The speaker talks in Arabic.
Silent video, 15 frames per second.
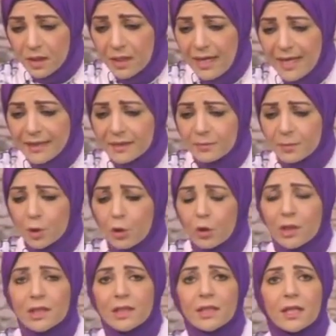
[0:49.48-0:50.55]
حد بيقول
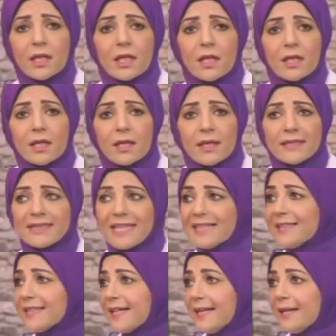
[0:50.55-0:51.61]
لي آه، انت
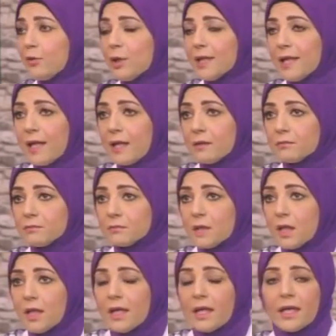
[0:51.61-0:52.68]
عندك عيال ولا لا
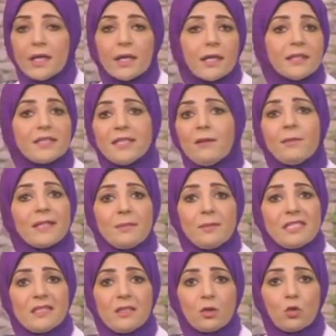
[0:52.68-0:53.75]
انت ليه ما بتجيبيش
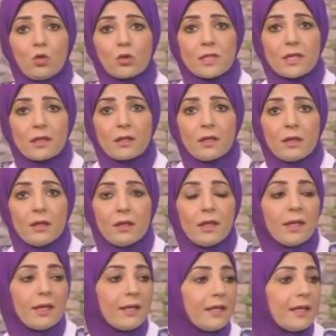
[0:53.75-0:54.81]
سيره جوزك
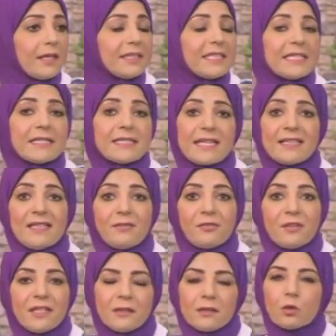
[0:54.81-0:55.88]
آه انت ساكنه
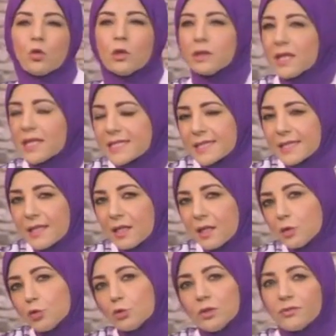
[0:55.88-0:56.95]
فين كل دي اسئله لا
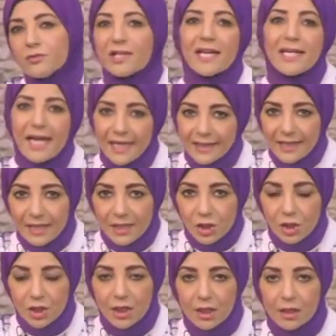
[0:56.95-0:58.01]
تضيف لاي حد اي
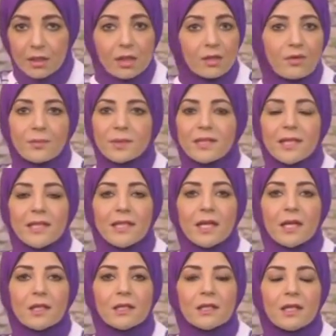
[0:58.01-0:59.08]
شيء فبالتالي
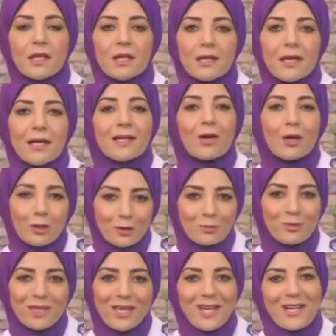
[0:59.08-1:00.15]
الغرض
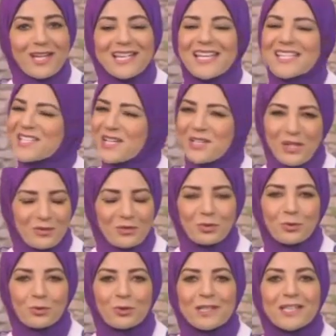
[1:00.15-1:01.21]
منها ليس الا
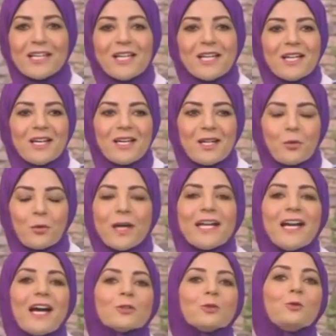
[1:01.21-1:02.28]
الفضول آه وانا
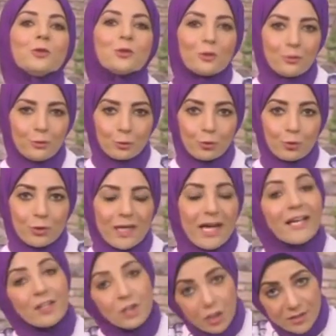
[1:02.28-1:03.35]
عدوه الفضول
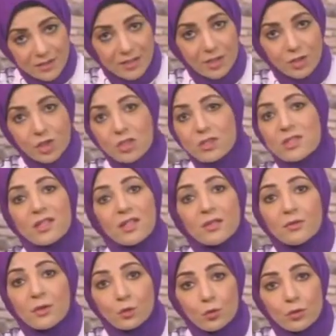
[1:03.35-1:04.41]
انا شخصيا شخص غير
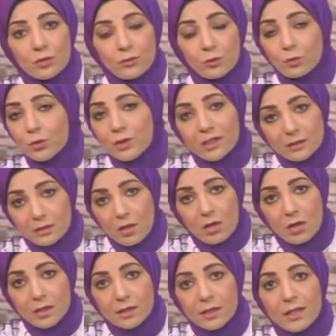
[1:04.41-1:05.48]
فضول فضولي
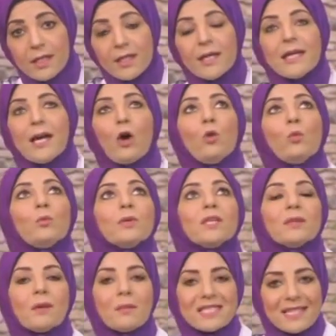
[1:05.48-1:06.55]
اطلاقا عمري
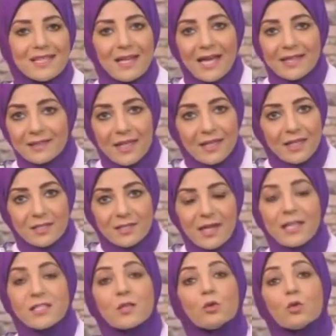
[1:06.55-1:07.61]
ما بسال حد اي أس...
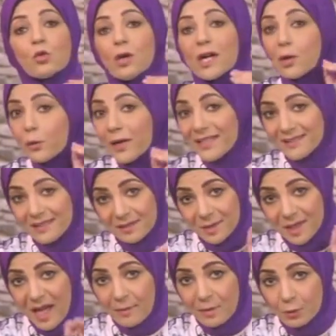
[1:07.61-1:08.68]
عايزه اقول لكم اخواتي اللي من
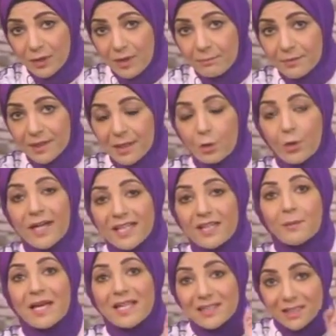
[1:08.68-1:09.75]
لحمي ودمي لو هي
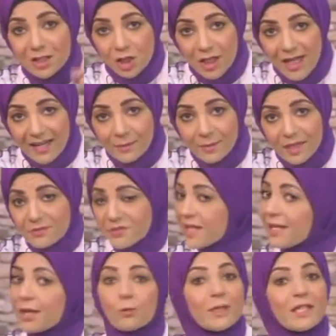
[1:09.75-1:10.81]
ما قالتليش الحاجه من نفسها
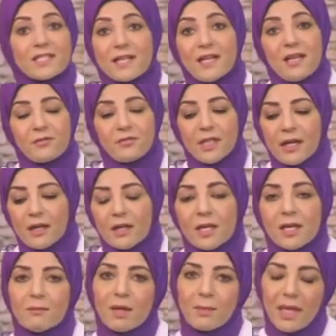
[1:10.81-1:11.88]
لا يمكن اسالها فيها
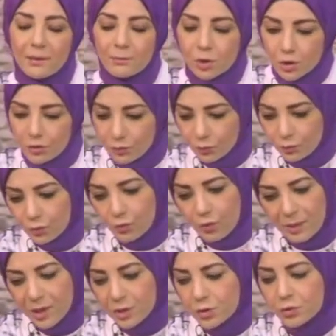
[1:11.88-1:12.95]
ما بحبش الفضول
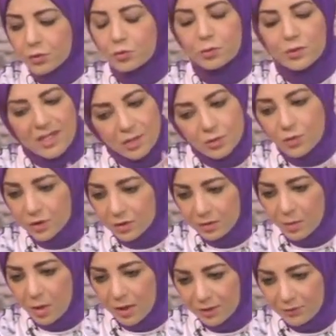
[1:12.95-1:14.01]
وبحس انه من اسوا
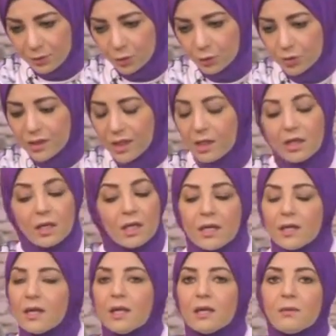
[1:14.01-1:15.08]
الطباع اللي في الدنيا
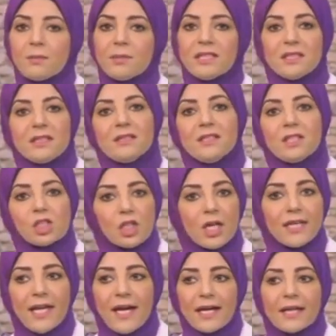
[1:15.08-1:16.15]
آه ما بيديش
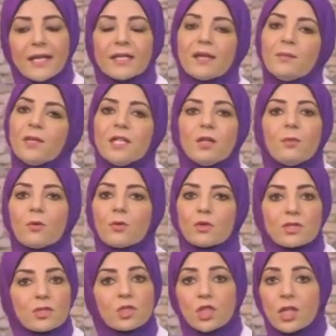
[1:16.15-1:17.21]
اي حاجه ايجابيه وما
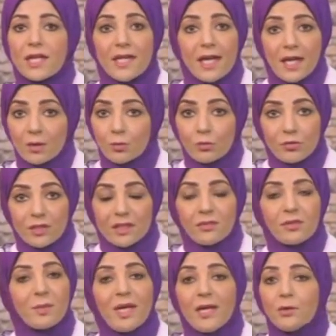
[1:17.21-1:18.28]
بيوصلش لاي حاجه مفيده
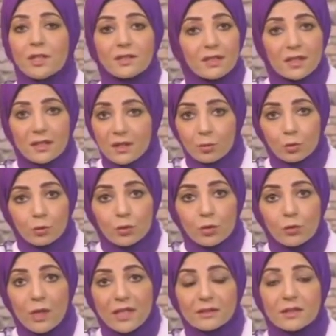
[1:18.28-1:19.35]
فبحاول اتجنبه طول
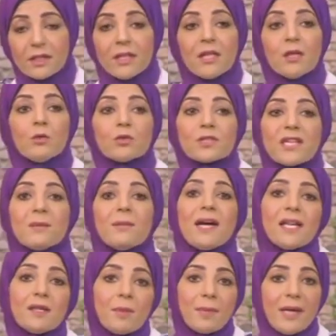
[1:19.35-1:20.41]
الوقت وزي ما
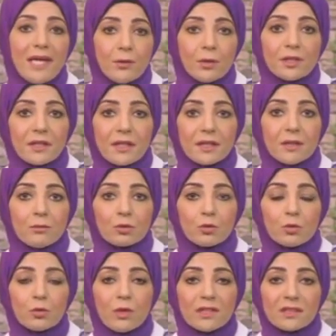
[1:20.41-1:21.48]
انا ما بحاول اتجنبه
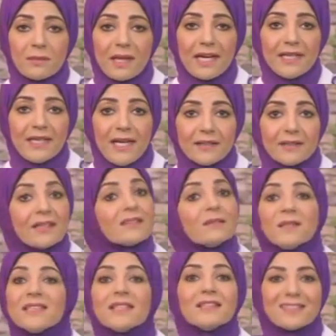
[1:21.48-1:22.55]
طول الوقت مع اي حد
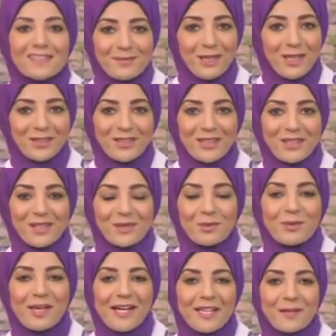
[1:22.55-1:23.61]
اتمنى ان الجميع يتجنبه
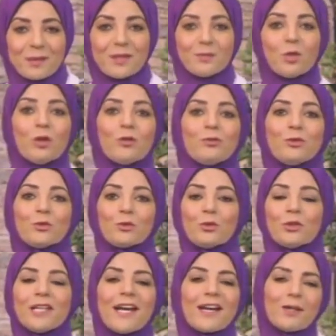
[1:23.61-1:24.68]
معايا ما دام هو
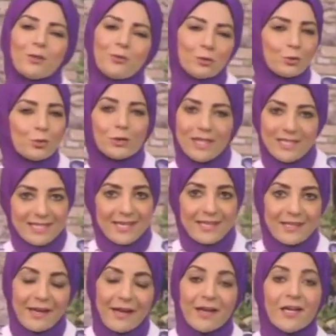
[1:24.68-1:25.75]
فضول لاجل الفضول ليس
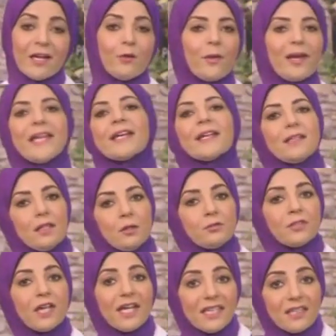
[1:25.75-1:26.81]
الا ولكن لو
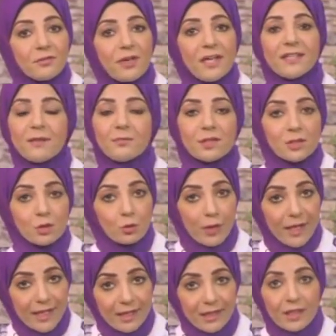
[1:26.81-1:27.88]
في اي فايده من
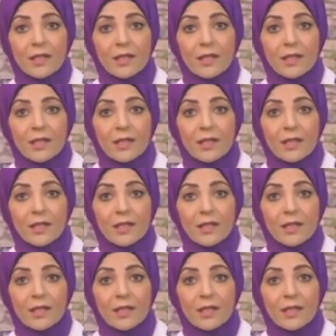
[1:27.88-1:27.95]
السؤال